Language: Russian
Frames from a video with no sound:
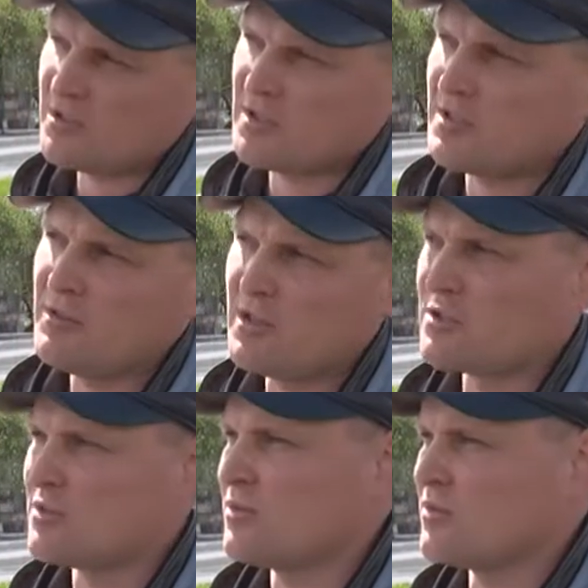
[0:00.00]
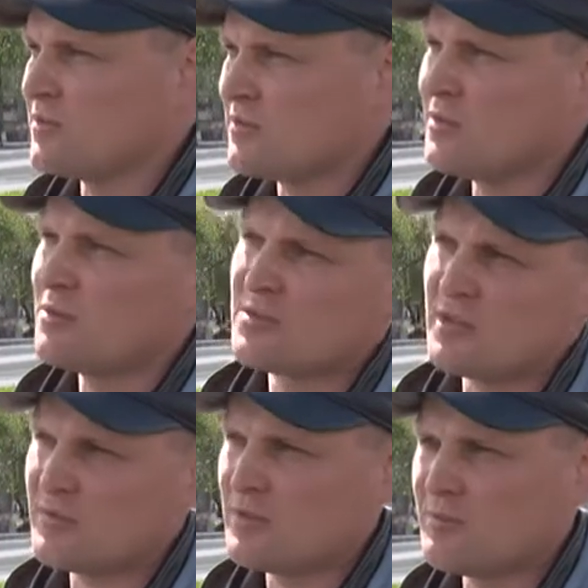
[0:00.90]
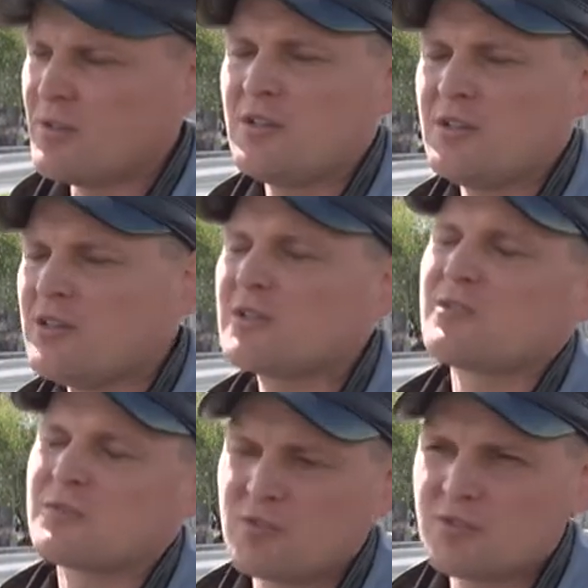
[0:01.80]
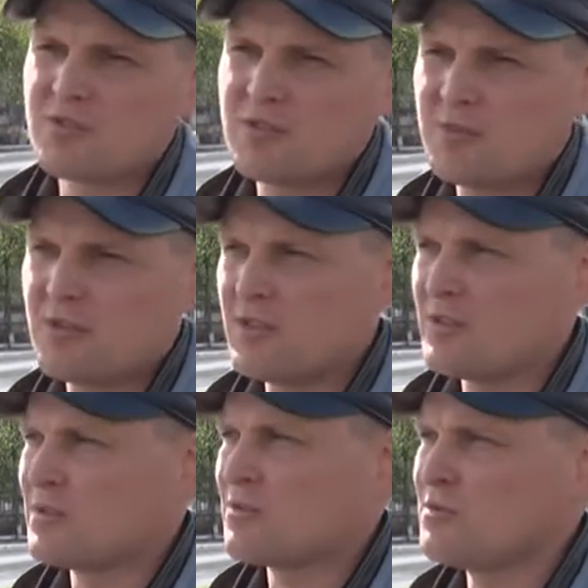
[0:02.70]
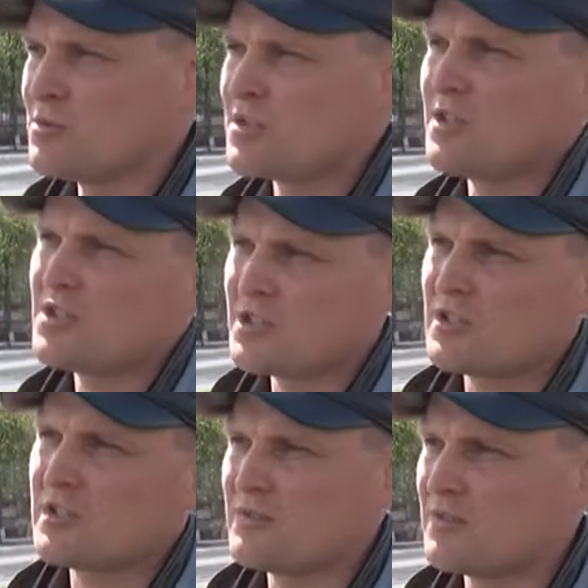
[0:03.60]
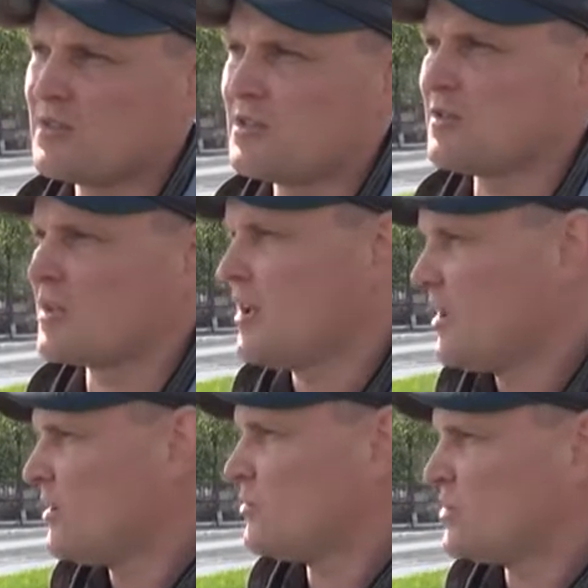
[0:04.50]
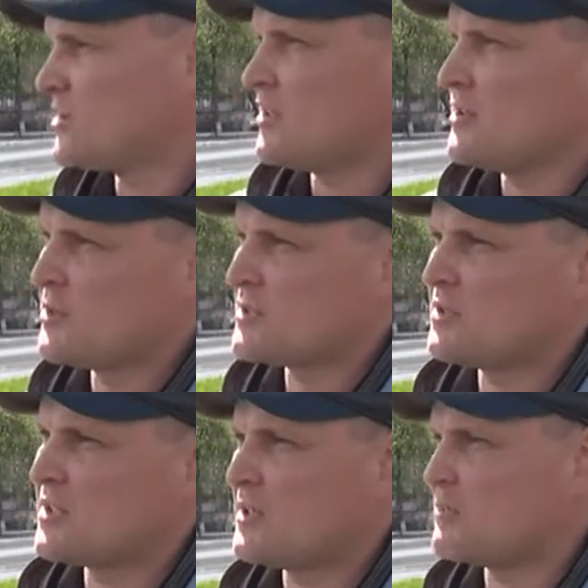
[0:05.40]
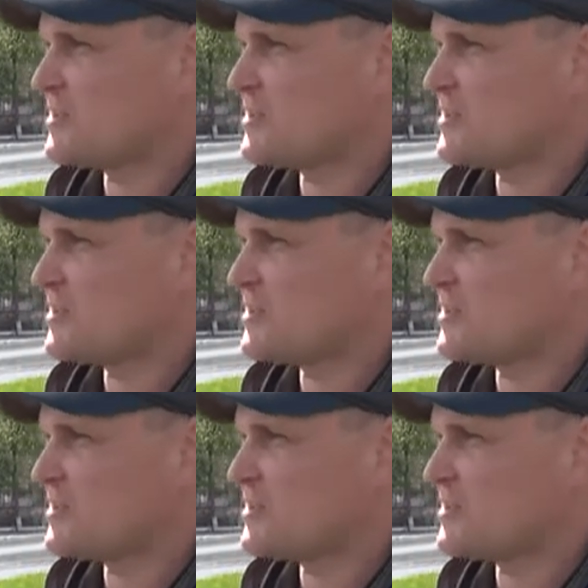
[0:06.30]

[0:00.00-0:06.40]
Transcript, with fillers: если видят, что двигаются автомобили и нет возможности перейти дорогу лучше, конечно, этого не делать. Но если они посмотрели по